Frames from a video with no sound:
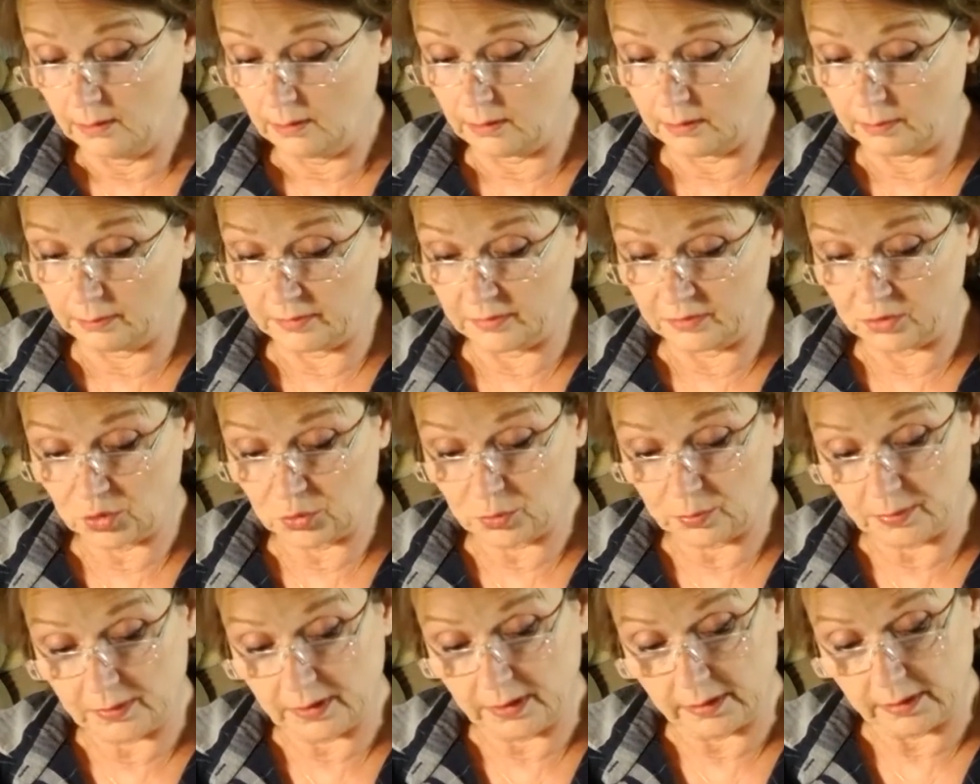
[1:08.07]
Aber es
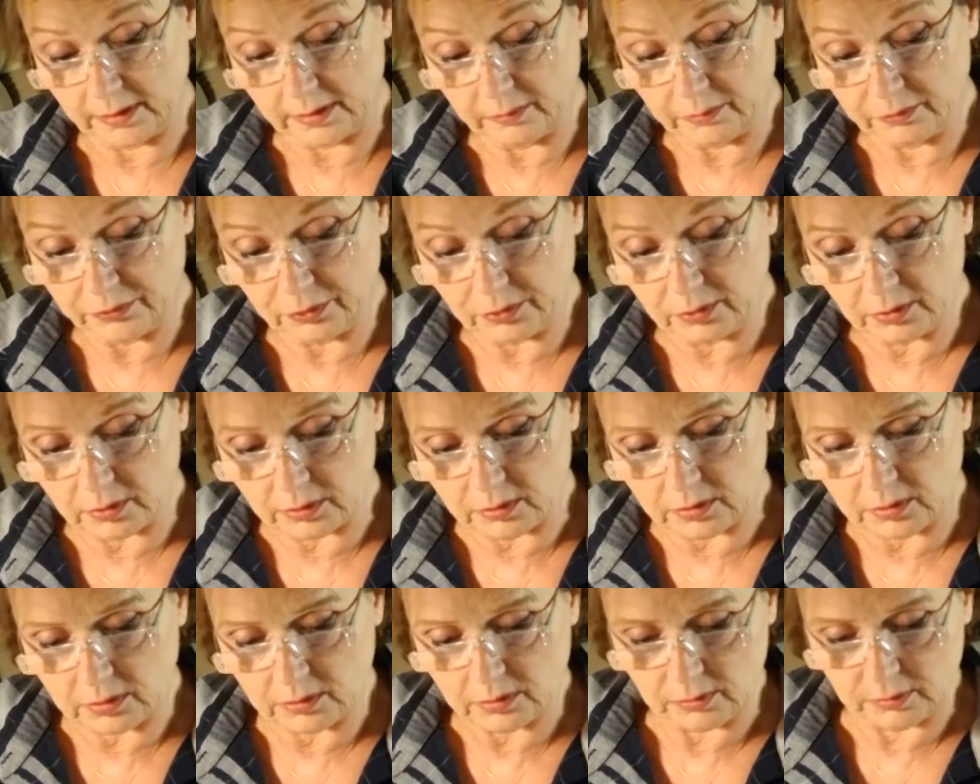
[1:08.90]
sprang ihm
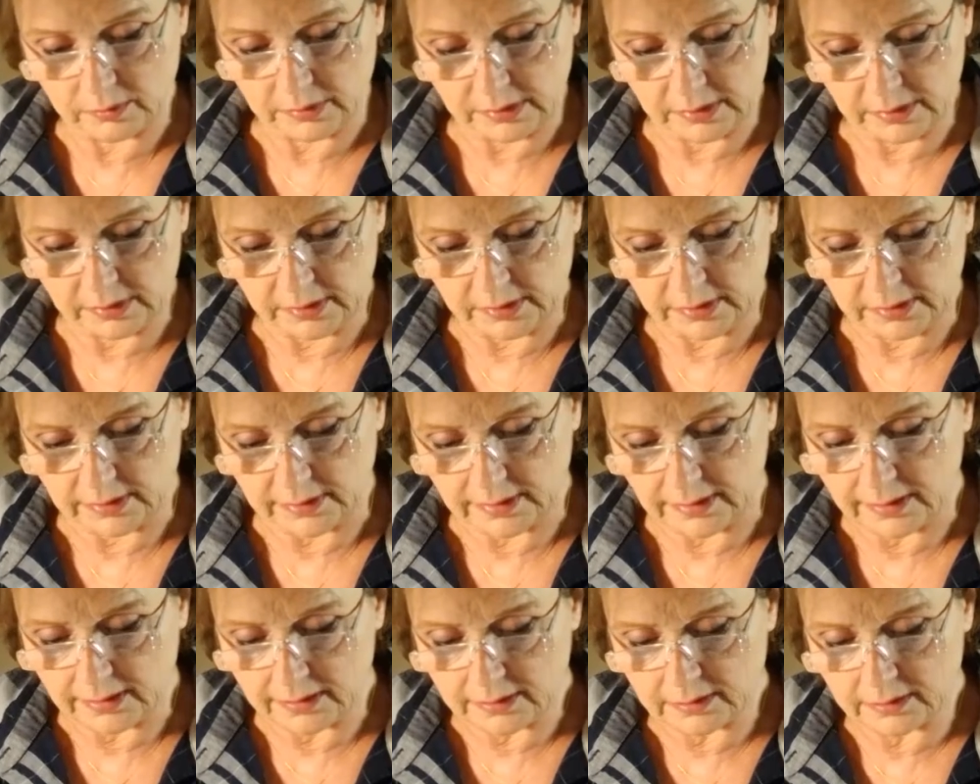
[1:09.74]
fort und in den
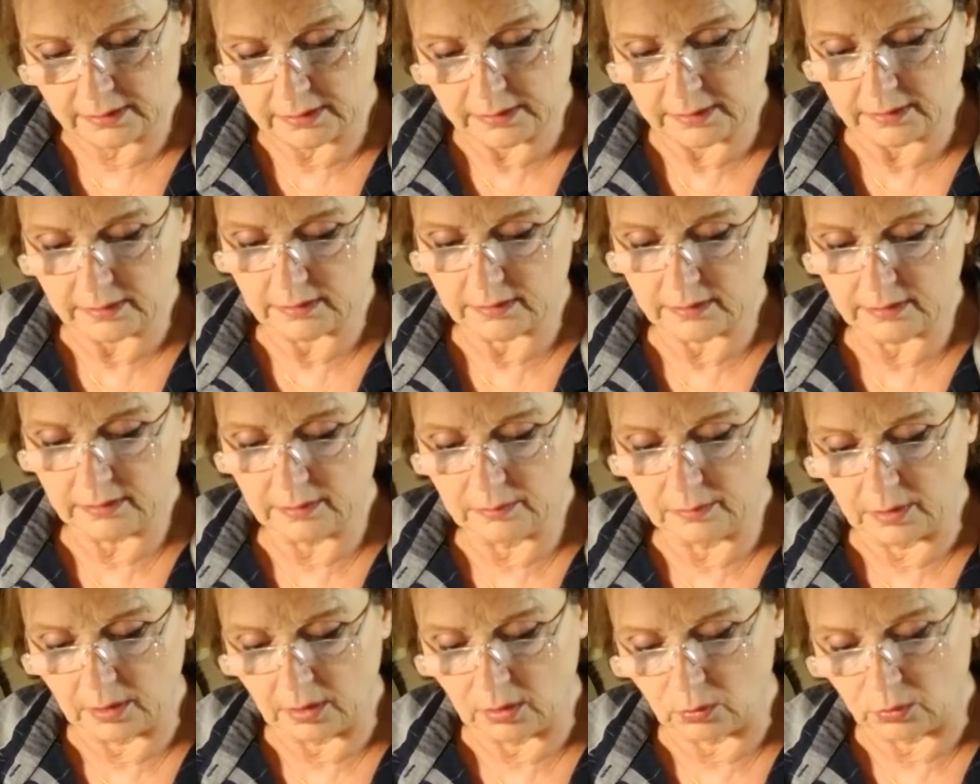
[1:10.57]
Garten hinter
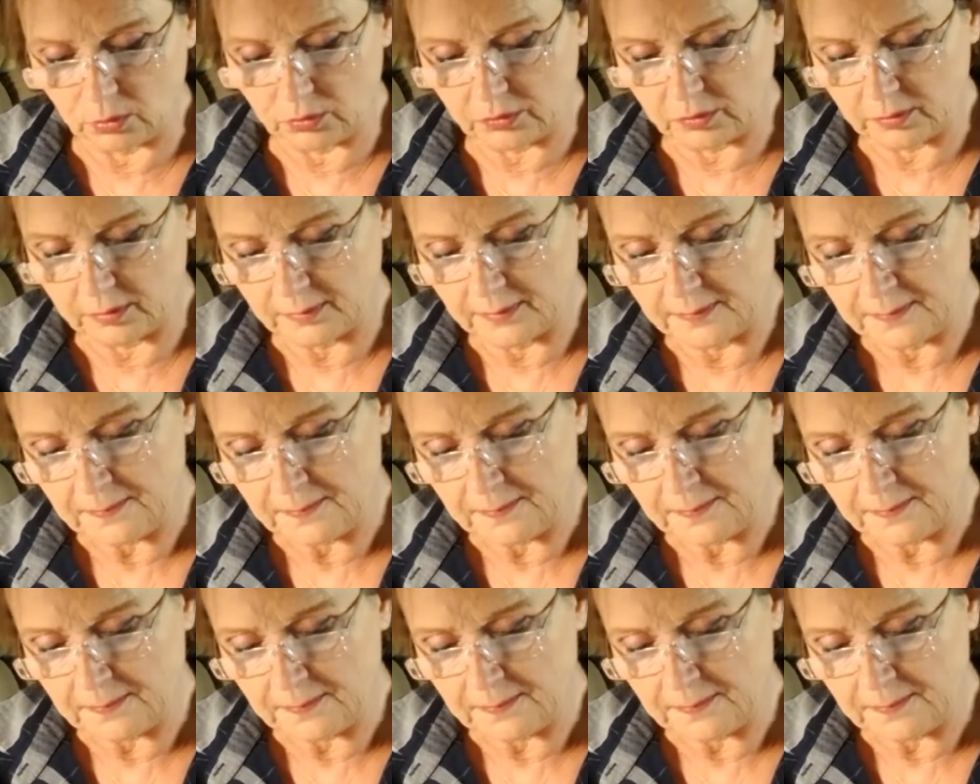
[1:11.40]
dem Haus.